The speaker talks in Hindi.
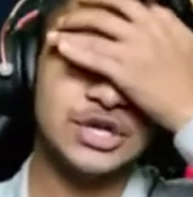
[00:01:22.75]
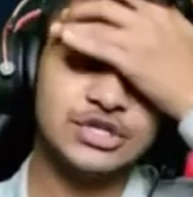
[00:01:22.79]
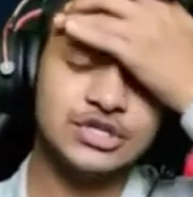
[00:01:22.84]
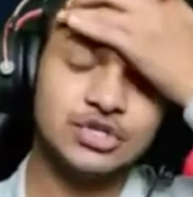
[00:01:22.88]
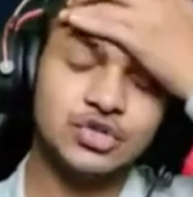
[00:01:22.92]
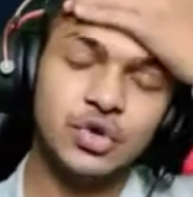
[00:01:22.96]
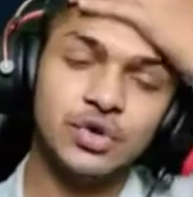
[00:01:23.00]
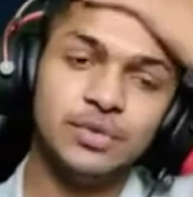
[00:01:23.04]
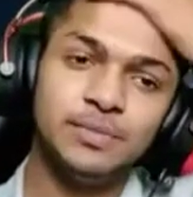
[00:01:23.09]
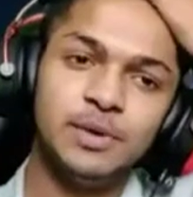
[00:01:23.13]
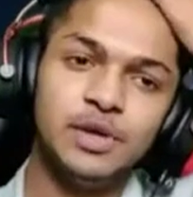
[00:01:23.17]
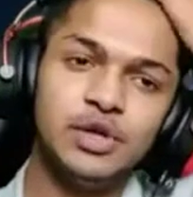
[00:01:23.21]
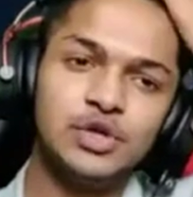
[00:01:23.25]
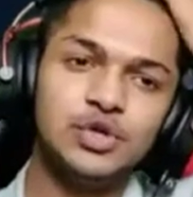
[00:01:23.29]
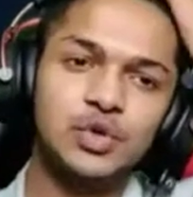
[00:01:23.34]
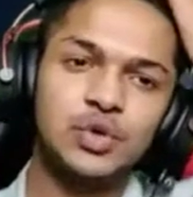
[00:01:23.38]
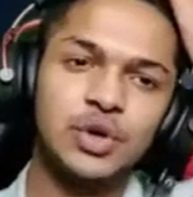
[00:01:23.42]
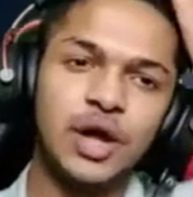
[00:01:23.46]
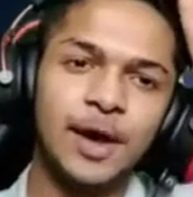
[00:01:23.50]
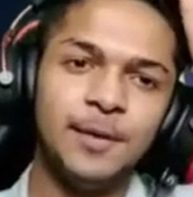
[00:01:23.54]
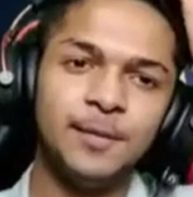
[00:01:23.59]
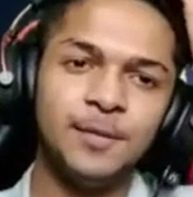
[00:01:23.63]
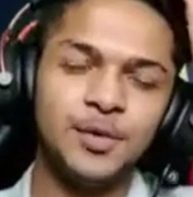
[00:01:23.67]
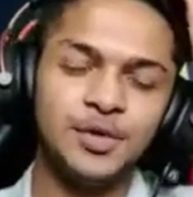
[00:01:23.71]
स्टोन मिल
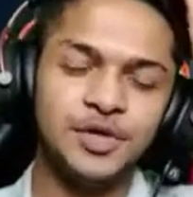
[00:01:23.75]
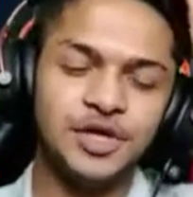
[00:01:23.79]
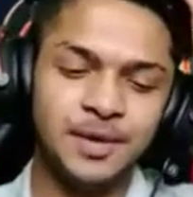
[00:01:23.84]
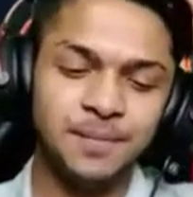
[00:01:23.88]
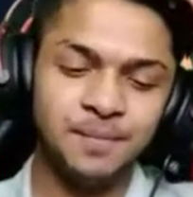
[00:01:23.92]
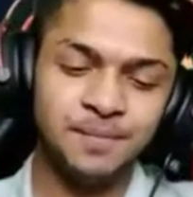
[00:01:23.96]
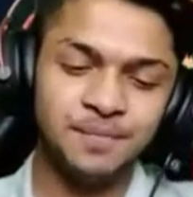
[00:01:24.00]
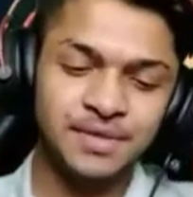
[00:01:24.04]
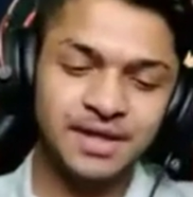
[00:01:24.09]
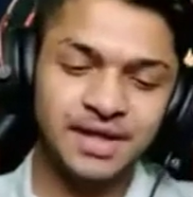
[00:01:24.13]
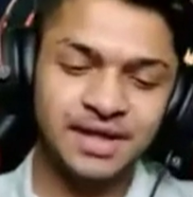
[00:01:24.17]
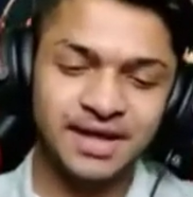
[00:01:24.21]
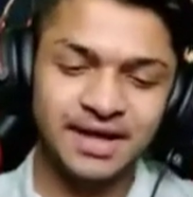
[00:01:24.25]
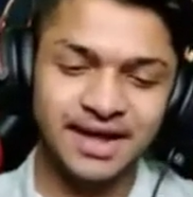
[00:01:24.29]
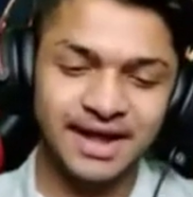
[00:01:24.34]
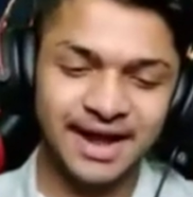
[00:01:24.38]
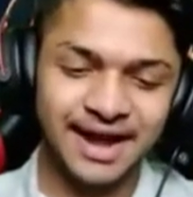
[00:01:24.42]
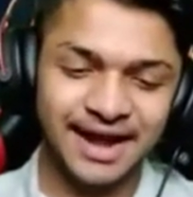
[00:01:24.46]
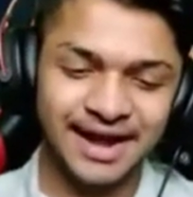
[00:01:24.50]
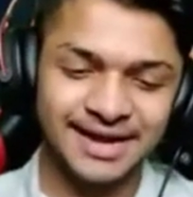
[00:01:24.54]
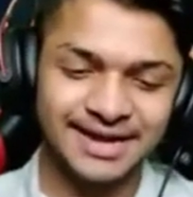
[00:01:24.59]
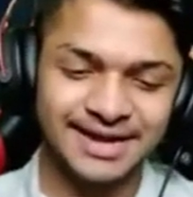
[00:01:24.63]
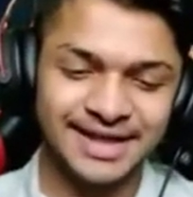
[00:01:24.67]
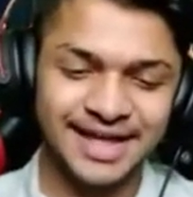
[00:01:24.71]
चुका है मुझे
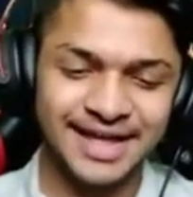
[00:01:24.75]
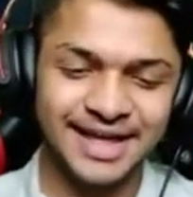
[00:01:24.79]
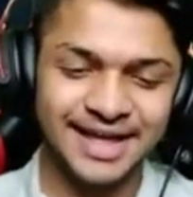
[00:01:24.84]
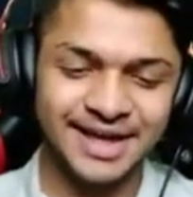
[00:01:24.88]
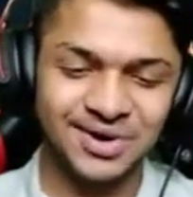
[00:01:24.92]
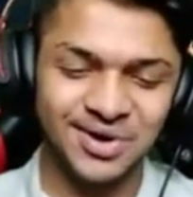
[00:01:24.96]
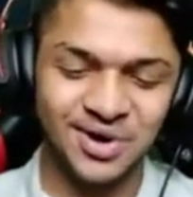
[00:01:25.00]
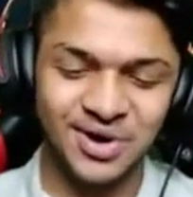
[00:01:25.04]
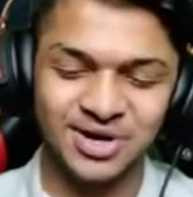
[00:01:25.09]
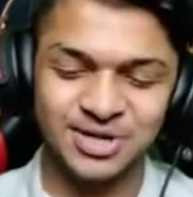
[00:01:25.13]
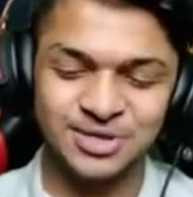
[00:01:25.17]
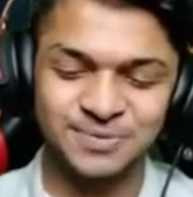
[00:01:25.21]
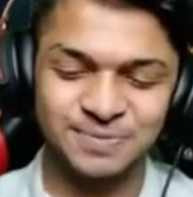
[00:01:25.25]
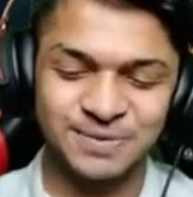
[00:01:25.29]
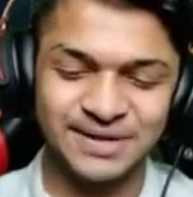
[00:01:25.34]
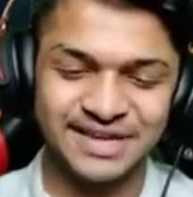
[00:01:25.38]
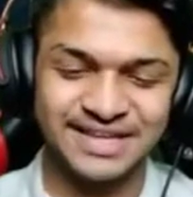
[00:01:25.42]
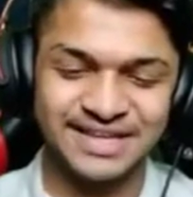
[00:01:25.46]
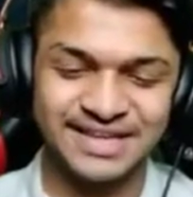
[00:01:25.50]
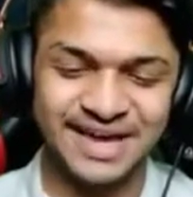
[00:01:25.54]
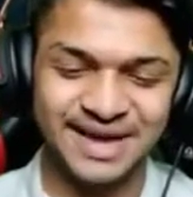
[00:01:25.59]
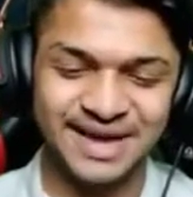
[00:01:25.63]
एंड एक और स्पिन किया